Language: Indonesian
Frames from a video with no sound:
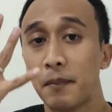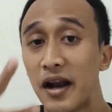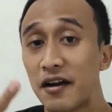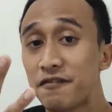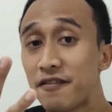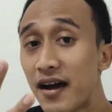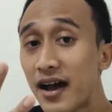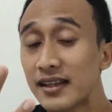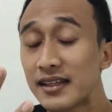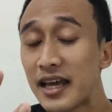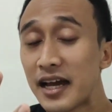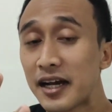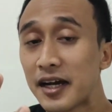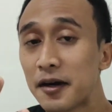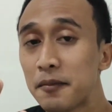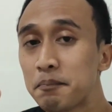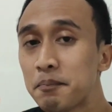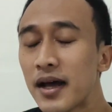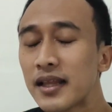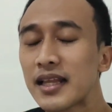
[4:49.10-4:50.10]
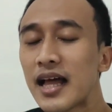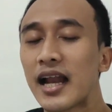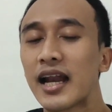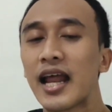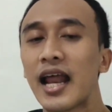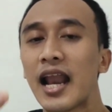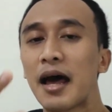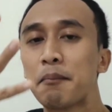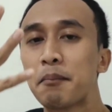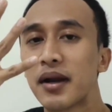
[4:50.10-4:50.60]
Manfaat yang keempat
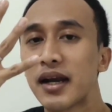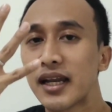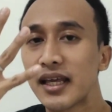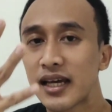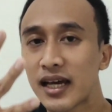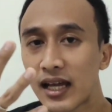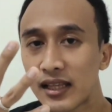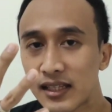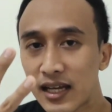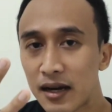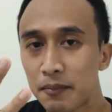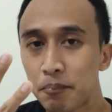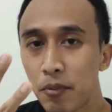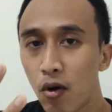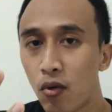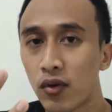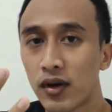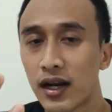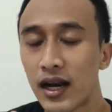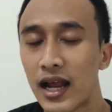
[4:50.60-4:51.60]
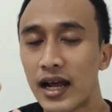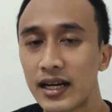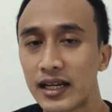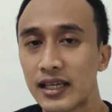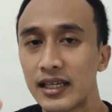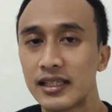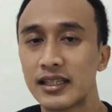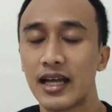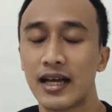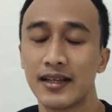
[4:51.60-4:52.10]
adalah meningkatkan power
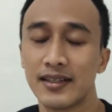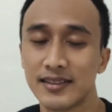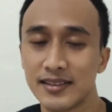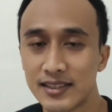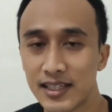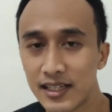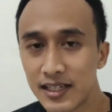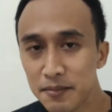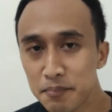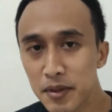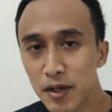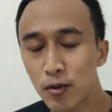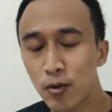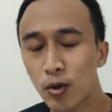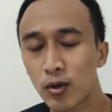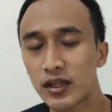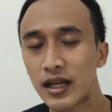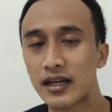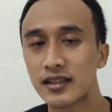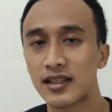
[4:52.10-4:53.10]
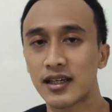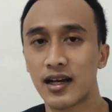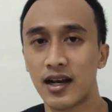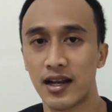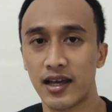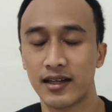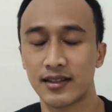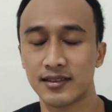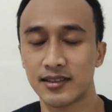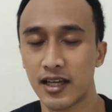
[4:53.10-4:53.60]
lari kita. Jadi menurut artikel
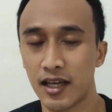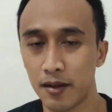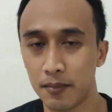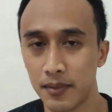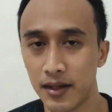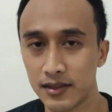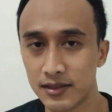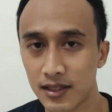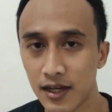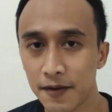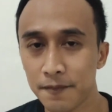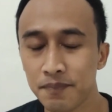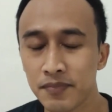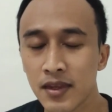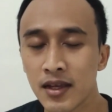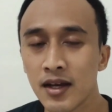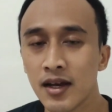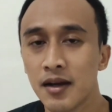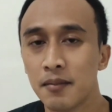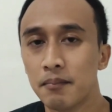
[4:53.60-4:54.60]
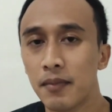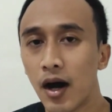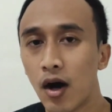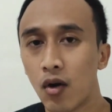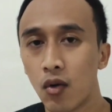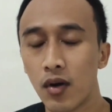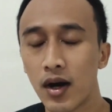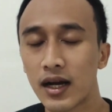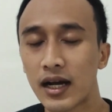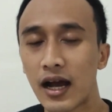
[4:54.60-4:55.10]
yang saya baca,
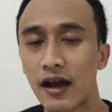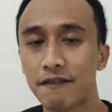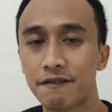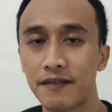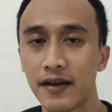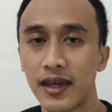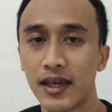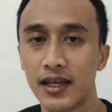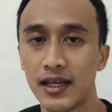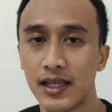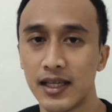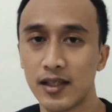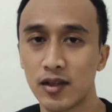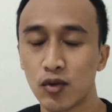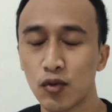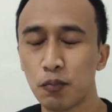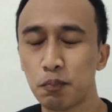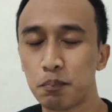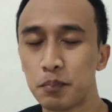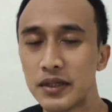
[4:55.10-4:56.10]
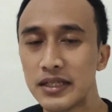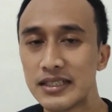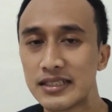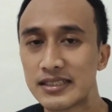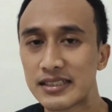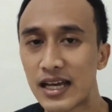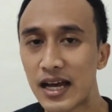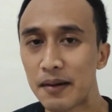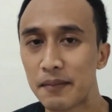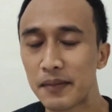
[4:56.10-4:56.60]
bahwa kafein itu
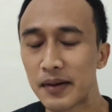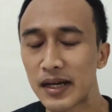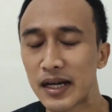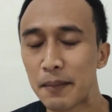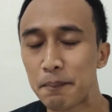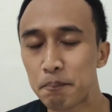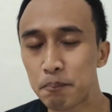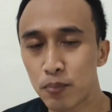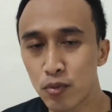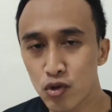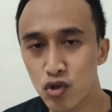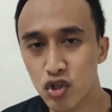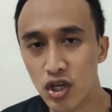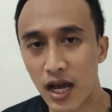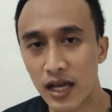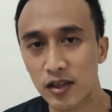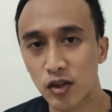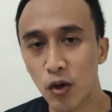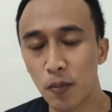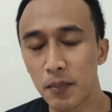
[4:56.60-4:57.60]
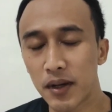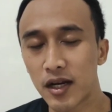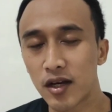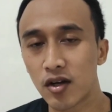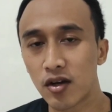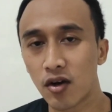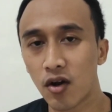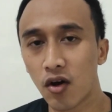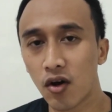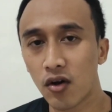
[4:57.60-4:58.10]
bisa ngepush atau
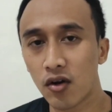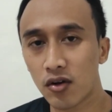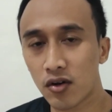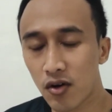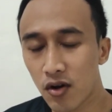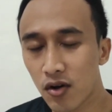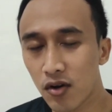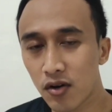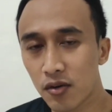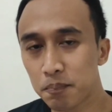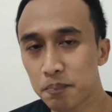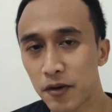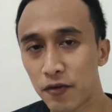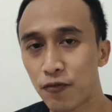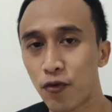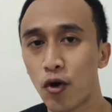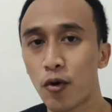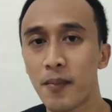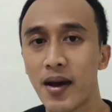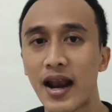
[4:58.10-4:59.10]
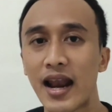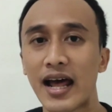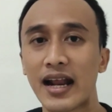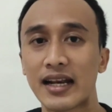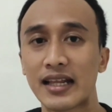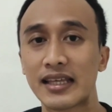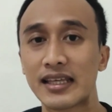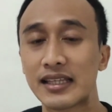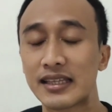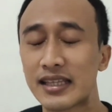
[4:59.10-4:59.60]
mendorong performa
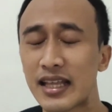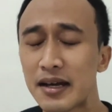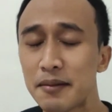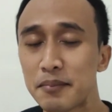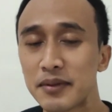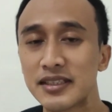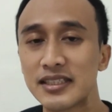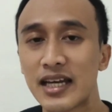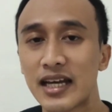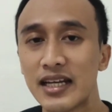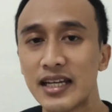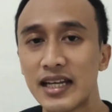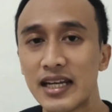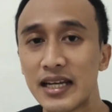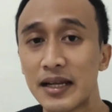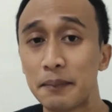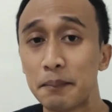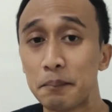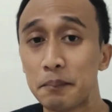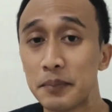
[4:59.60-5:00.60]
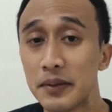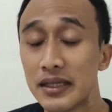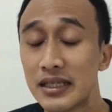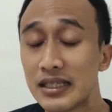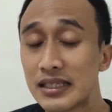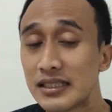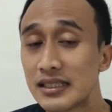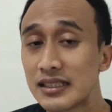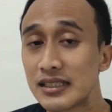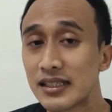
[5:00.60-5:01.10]
lari kita menjadi lebih
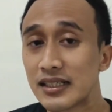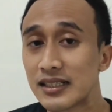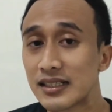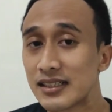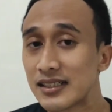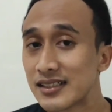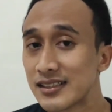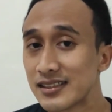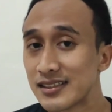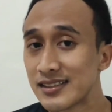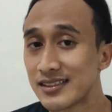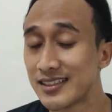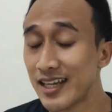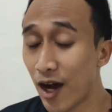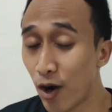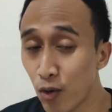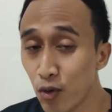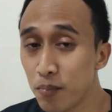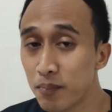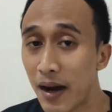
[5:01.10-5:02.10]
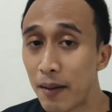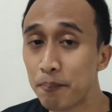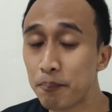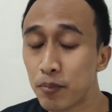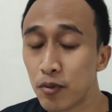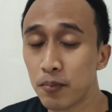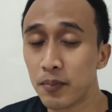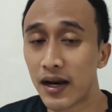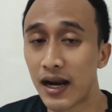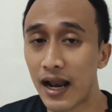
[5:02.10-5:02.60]
e, jauh,
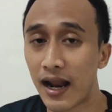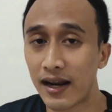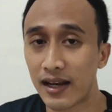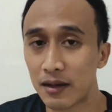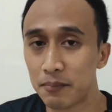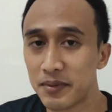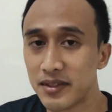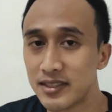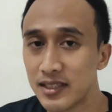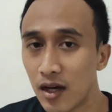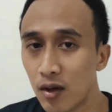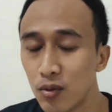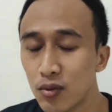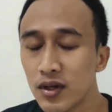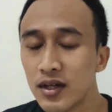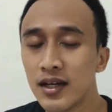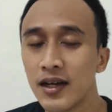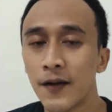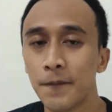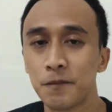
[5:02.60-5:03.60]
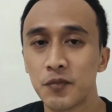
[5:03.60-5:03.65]
mampu berlari lebih jauh